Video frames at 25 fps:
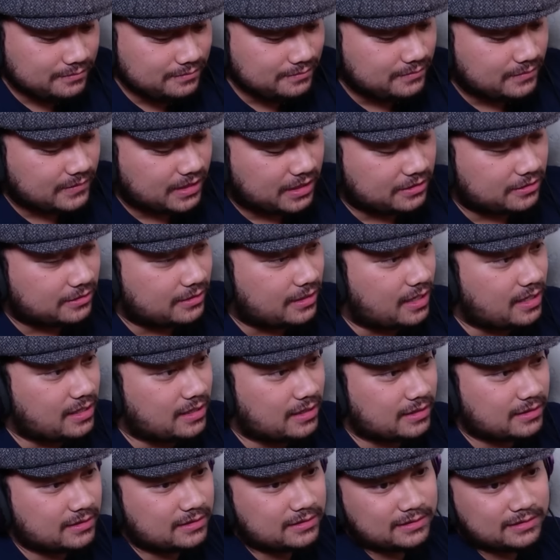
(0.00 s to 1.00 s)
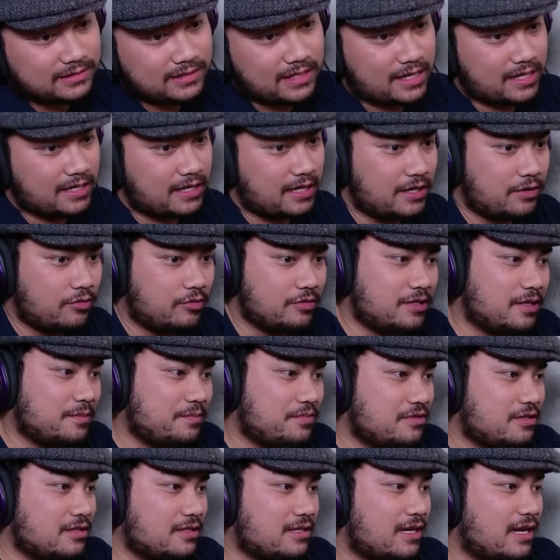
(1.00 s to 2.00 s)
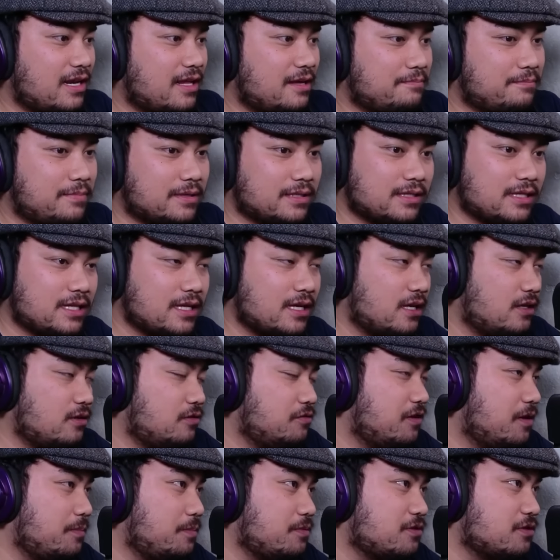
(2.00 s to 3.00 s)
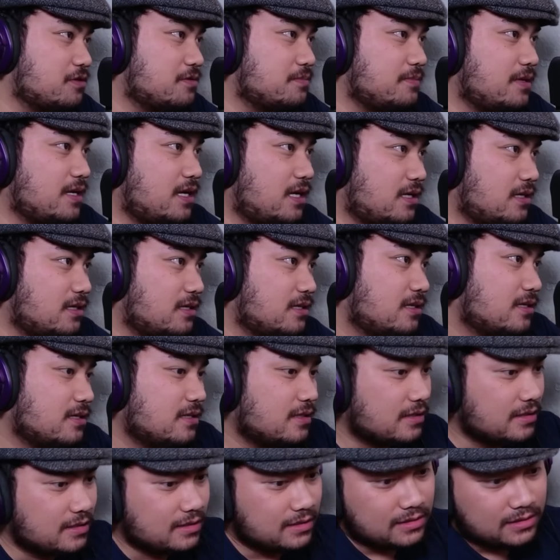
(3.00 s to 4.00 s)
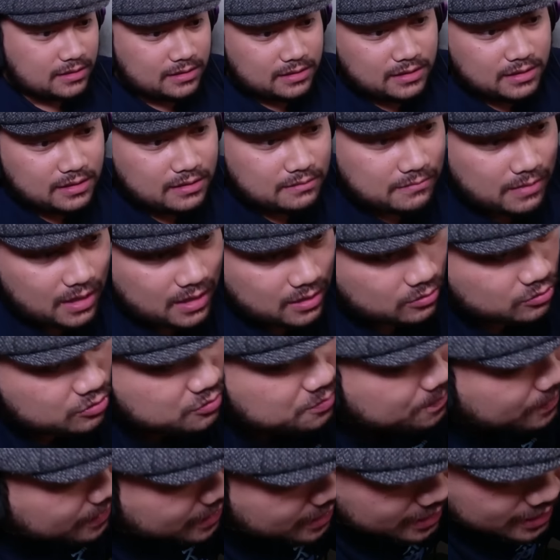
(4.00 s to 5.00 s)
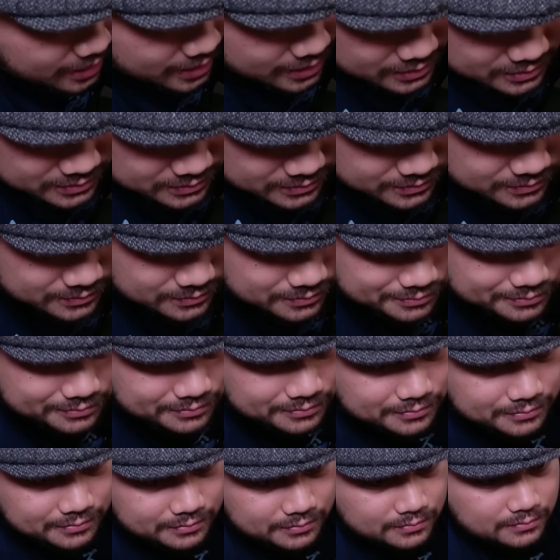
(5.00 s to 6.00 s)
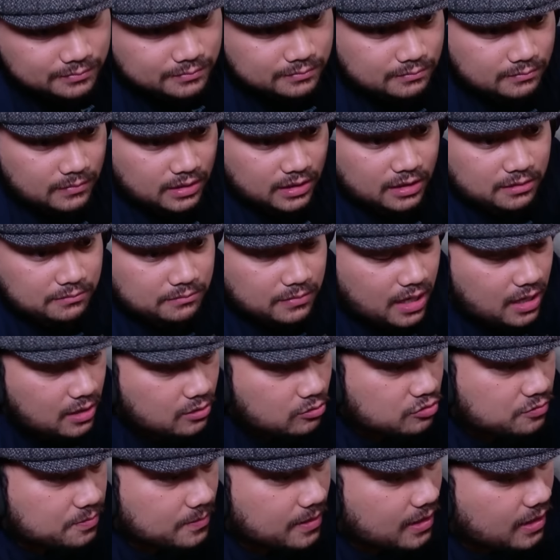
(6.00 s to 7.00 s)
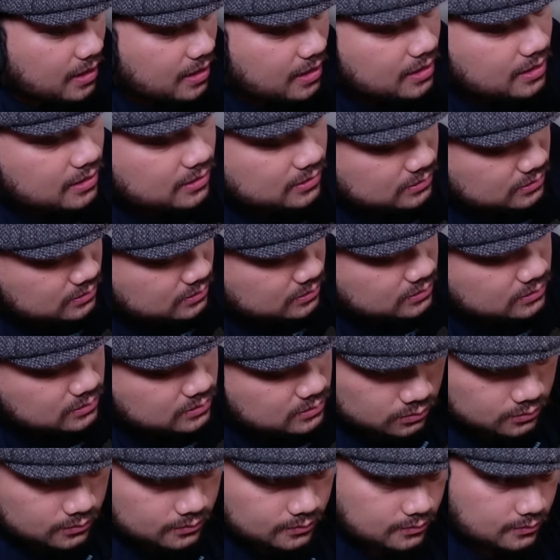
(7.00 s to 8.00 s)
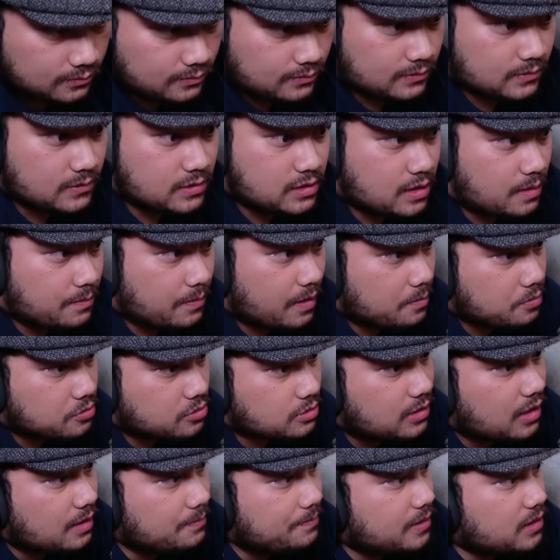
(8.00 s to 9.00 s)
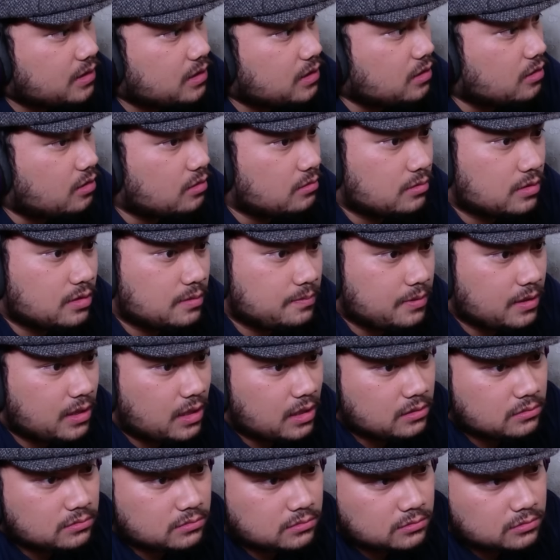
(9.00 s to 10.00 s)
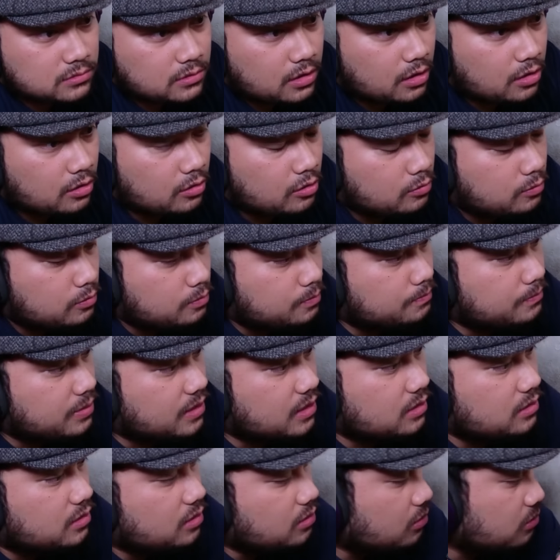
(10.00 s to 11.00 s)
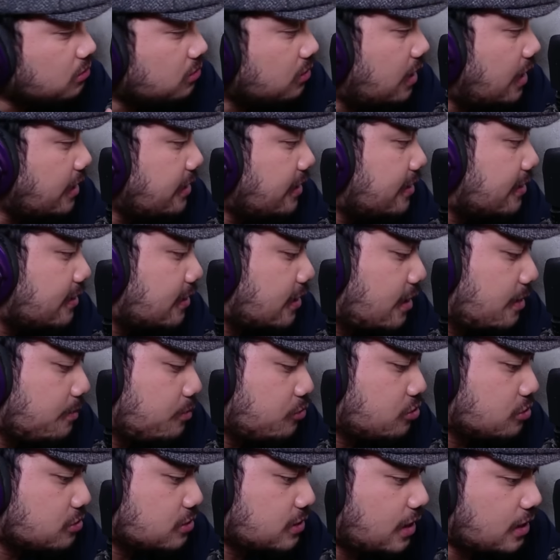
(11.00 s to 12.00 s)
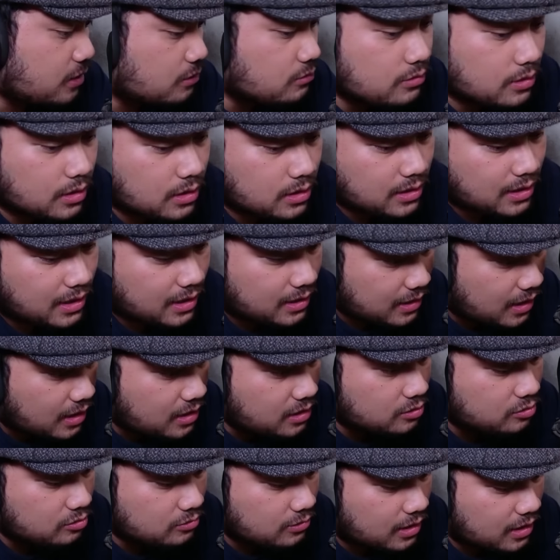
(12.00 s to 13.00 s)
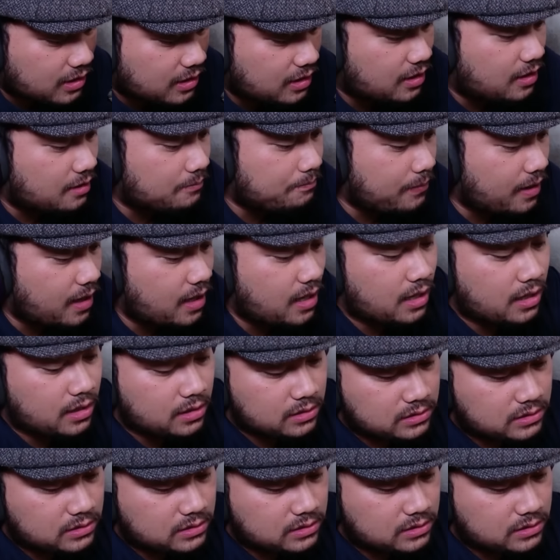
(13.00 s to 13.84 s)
Itu tadi Dainana OJ episode 8 Tinggal nunggu episode 9 Bagus pak Makin bagus malah sampai episode 8 ini kalau mau dibilang kalau lu berhenti nonton hanya gara-gara episode 1 ya dan itu gara-gara paha